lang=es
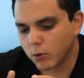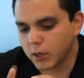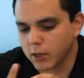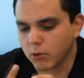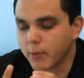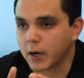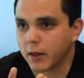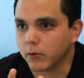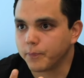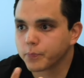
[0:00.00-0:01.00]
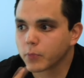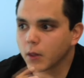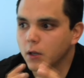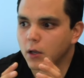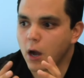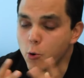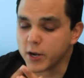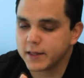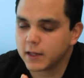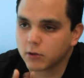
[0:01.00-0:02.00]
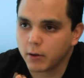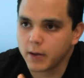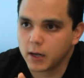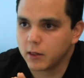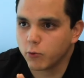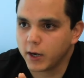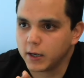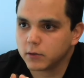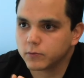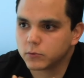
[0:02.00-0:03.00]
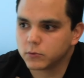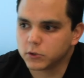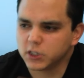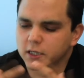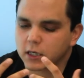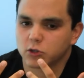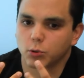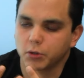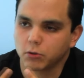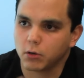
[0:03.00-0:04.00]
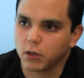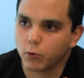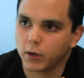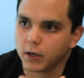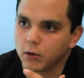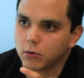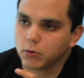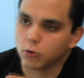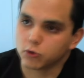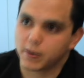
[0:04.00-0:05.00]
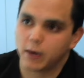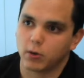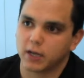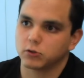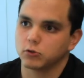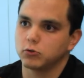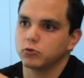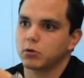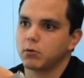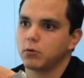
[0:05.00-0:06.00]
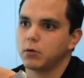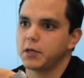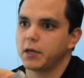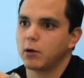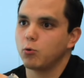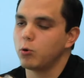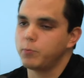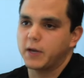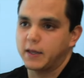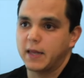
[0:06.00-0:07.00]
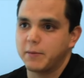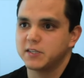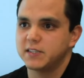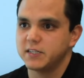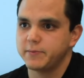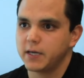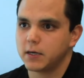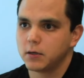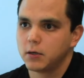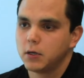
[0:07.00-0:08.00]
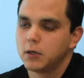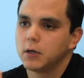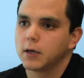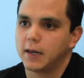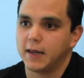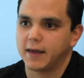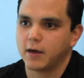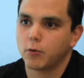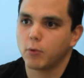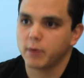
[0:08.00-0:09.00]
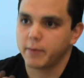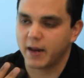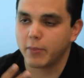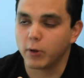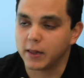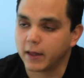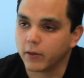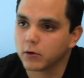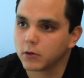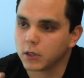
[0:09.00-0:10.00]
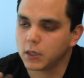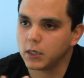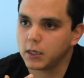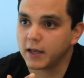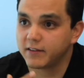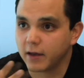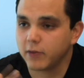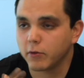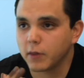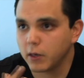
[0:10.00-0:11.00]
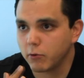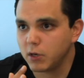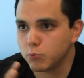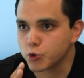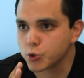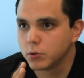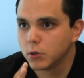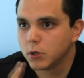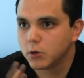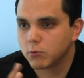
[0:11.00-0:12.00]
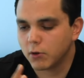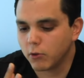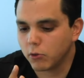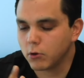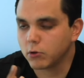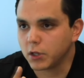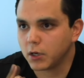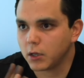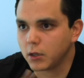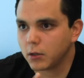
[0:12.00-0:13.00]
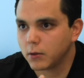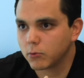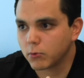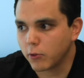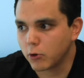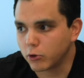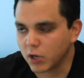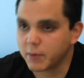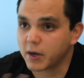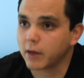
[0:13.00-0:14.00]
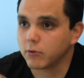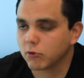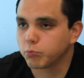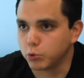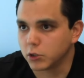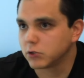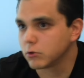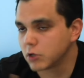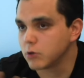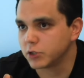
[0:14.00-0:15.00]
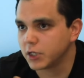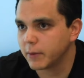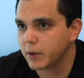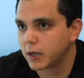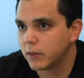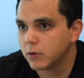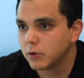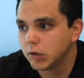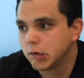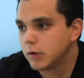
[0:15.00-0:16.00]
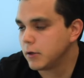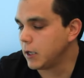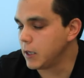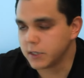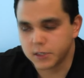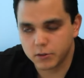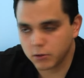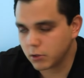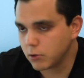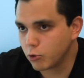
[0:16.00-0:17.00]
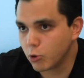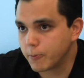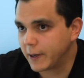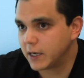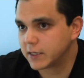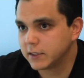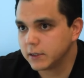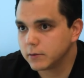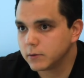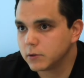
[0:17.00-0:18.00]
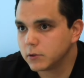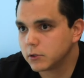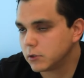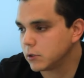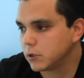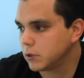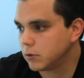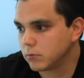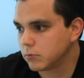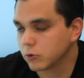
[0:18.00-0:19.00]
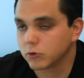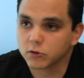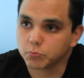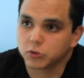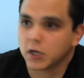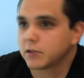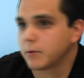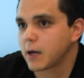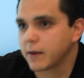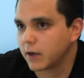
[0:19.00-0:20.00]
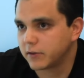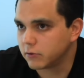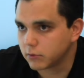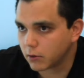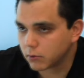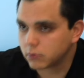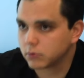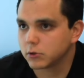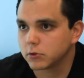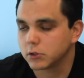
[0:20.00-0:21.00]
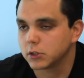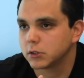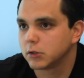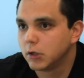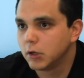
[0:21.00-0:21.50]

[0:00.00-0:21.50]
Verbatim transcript: con el dedo amarrado. Ahorita todavía le duele, dice que sobre todo le duelen los balonazos, ¿no? O sea, cuando le llega un golpe que nada más desvía, que le queda como vibrando el dedo y es ahí donde le duele mucho cuando no lo tiene, cuando no lo tiene amarrado. Entonces por eso se lo sigue amarrando. Él decidió, te digo, no operarse. Este, entonces pues ya se va a quedar así su dedo. Entonces